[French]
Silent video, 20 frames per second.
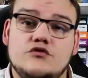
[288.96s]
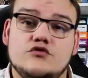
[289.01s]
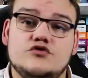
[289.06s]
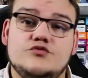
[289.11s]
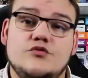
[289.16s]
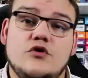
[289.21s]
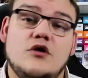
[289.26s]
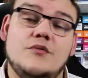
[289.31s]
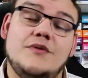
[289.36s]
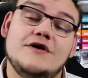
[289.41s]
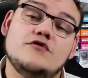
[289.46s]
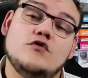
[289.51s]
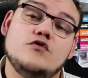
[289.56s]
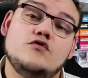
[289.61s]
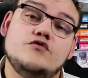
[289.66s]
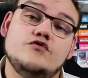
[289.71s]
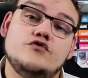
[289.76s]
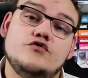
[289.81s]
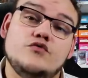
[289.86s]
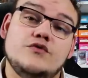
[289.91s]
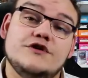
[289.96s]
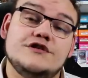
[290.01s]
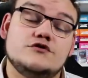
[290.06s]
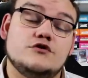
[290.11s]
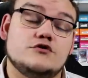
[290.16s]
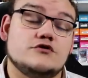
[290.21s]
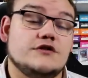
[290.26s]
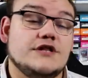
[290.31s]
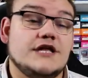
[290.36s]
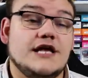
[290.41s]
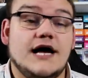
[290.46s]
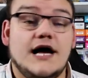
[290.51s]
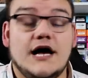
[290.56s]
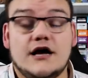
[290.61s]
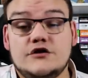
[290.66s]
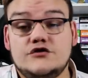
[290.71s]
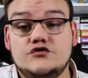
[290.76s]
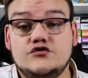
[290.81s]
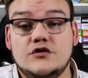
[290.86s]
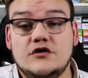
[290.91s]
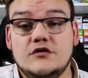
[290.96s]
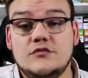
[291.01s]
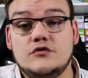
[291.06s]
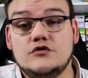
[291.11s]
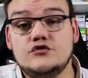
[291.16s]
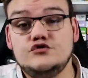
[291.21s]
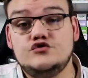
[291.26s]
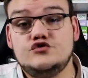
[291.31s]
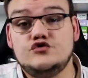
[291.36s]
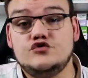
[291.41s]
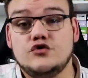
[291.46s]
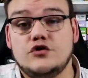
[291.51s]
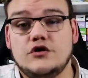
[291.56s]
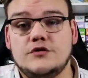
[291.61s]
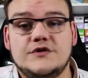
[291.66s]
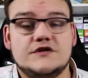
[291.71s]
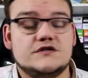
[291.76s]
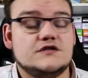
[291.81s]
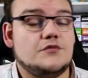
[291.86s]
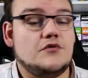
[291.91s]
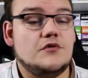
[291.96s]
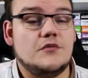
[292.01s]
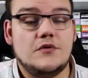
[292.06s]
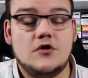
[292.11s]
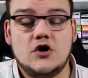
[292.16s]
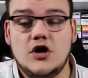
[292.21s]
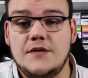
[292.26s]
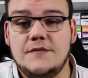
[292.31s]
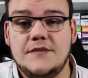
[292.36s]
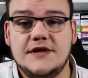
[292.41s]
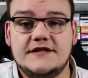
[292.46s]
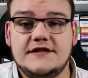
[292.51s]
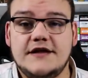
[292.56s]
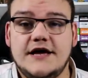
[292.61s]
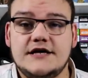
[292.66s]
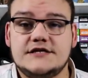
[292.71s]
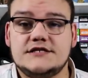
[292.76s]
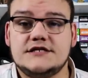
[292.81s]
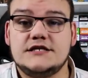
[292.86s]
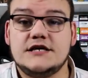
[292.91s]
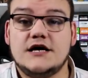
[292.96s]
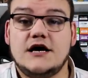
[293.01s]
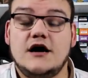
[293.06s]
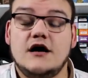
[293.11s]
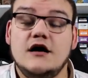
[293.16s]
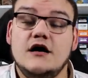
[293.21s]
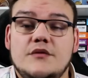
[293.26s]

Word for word: donc je me rends pas trop compte de où est-ce qu'on en est actuellement sur, bien simplement, la méta, etc.